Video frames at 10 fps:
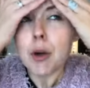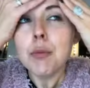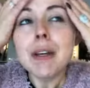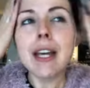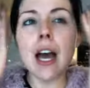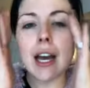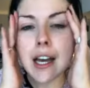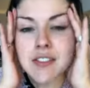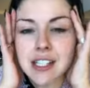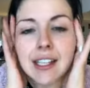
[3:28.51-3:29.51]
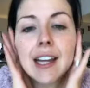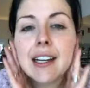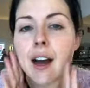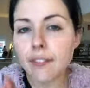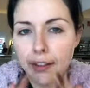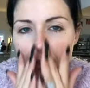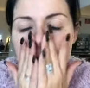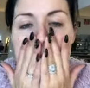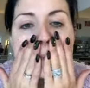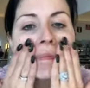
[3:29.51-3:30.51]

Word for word: un de mes grands rêves, c'est d'aller en Inde.